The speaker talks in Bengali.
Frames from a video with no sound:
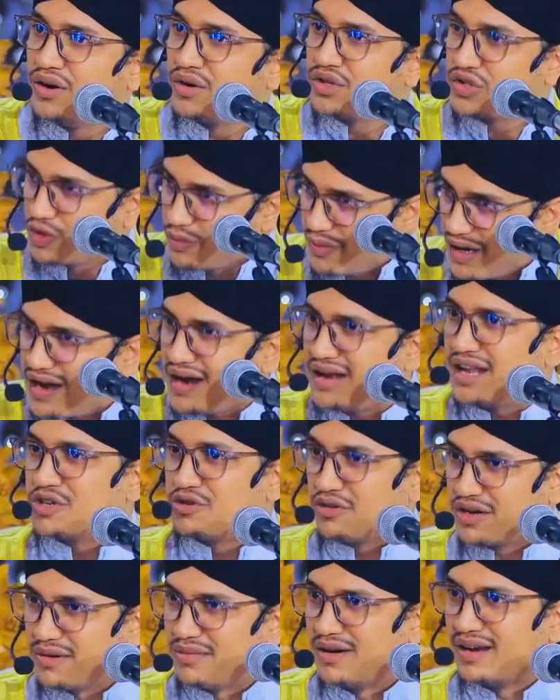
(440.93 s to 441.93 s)
সুবাহ
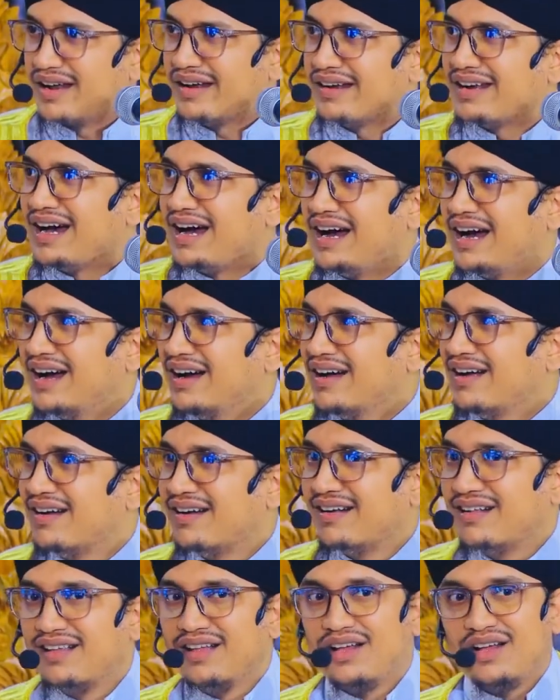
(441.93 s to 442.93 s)
জোরে বলেন না
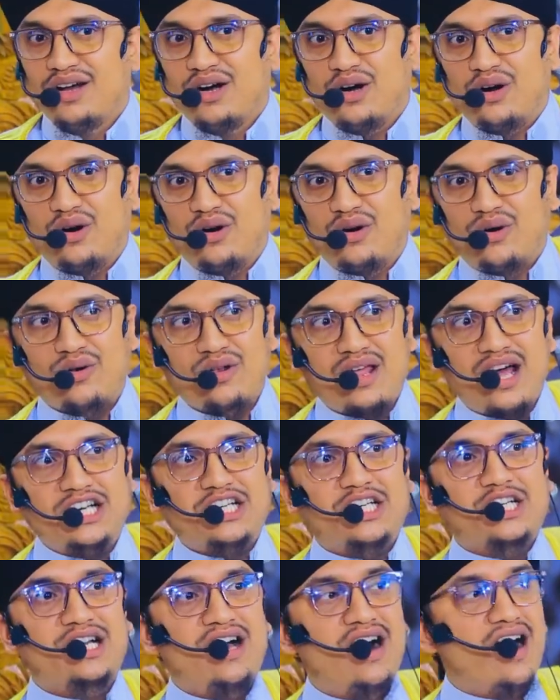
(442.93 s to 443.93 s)
ওনার
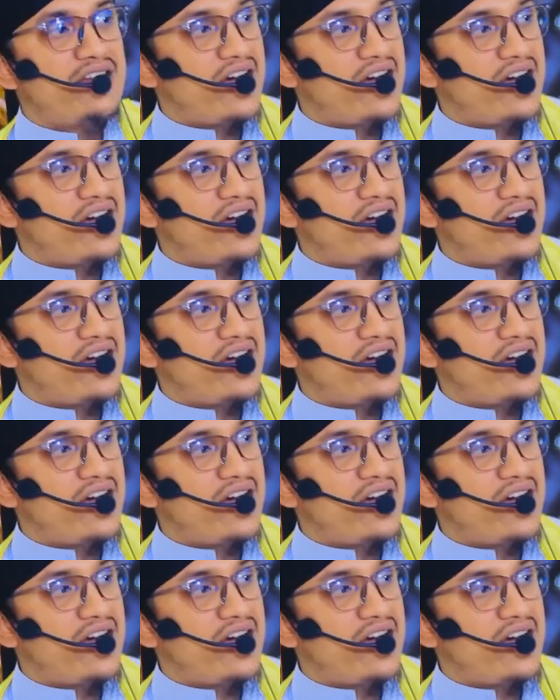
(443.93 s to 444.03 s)
শান